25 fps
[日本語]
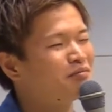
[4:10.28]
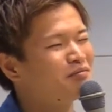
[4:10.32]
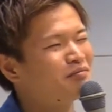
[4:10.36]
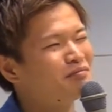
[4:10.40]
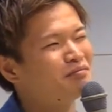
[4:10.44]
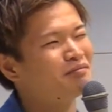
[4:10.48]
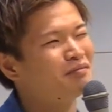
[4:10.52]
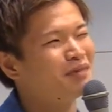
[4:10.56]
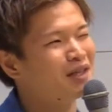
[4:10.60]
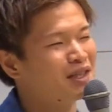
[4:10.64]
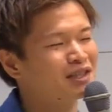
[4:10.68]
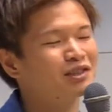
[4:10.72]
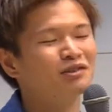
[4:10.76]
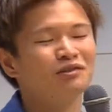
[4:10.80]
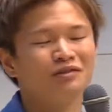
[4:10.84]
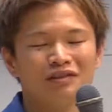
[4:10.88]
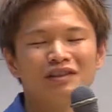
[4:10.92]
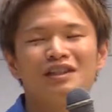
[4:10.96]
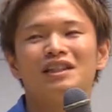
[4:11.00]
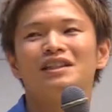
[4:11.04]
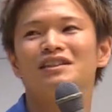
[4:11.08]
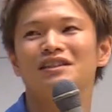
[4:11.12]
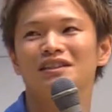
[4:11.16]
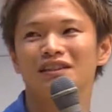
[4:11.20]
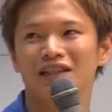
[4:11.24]
まあそう
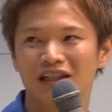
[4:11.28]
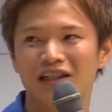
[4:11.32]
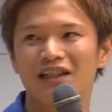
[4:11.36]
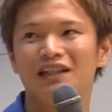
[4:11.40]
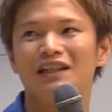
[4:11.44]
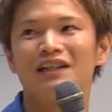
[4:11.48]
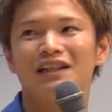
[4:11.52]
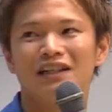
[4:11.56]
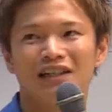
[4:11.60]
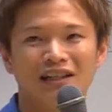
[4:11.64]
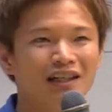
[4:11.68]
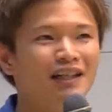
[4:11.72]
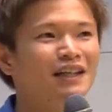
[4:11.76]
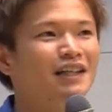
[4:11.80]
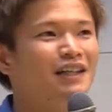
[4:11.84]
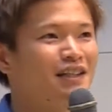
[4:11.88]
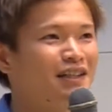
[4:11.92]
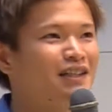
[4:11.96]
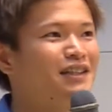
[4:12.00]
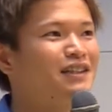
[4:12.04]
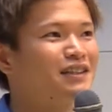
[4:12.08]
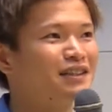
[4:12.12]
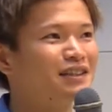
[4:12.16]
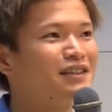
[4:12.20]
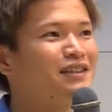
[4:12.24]
ですね、うん、はい
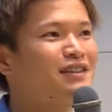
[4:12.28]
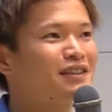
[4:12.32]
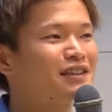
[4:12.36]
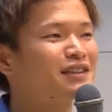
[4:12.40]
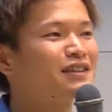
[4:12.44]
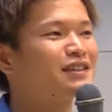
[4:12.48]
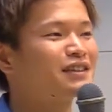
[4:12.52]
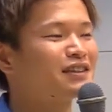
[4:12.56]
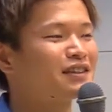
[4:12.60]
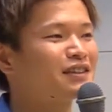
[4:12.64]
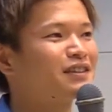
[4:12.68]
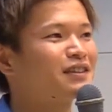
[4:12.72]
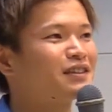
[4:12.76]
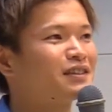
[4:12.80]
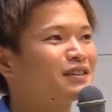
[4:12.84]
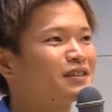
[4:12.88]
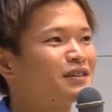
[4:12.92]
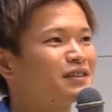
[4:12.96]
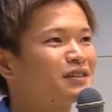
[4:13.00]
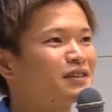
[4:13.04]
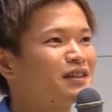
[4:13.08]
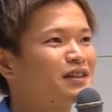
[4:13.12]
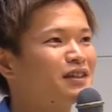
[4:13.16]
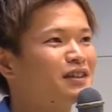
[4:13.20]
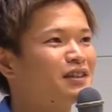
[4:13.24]
あります
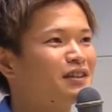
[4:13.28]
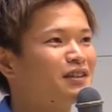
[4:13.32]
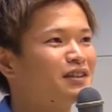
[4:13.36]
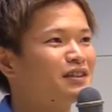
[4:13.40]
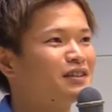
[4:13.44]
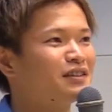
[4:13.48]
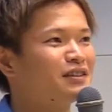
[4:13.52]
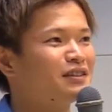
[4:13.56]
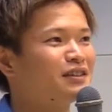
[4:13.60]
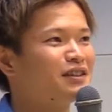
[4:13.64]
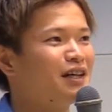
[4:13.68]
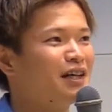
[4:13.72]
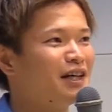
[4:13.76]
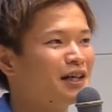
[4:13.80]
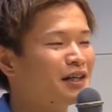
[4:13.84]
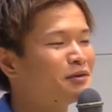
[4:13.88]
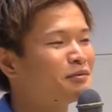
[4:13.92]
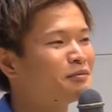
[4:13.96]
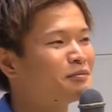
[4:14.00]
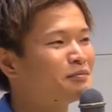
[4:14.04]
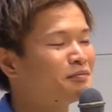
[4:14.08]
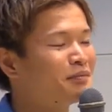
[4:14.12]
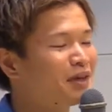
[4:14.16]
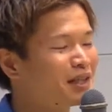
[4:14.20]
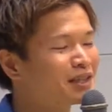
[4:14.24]
かあり
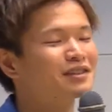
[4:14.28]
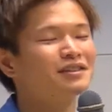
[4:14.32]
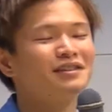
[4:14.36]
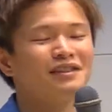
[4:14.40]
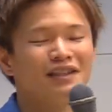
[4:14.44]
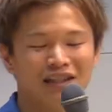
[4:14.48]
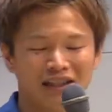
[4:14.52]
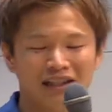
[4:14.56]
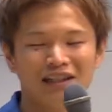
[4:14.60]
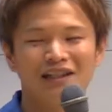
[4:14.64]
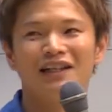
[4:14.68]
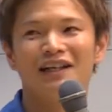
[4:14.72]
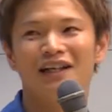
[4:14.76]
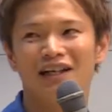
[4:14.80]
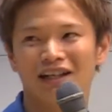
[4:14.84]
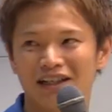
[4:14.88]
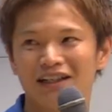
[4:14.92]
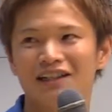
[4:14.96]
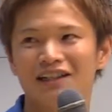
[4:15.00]
ますねは